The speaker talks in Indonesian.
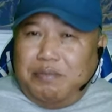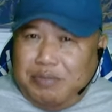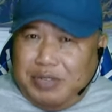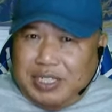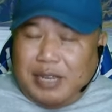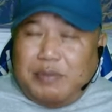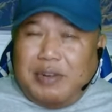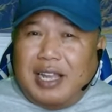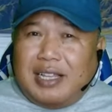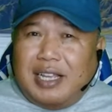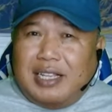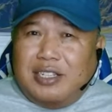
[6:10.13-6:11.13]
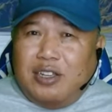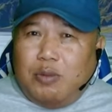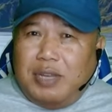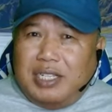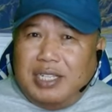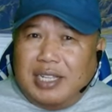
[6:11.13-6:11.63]
Bisa mengatasi
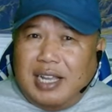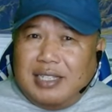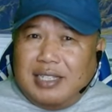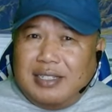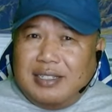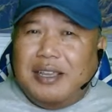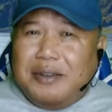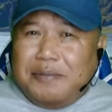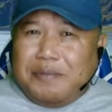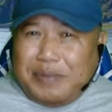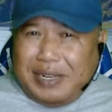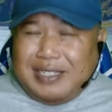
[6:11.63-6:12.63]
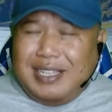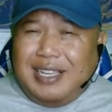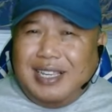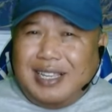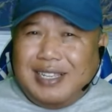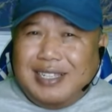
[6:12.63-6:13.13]
obesitas? Pasti.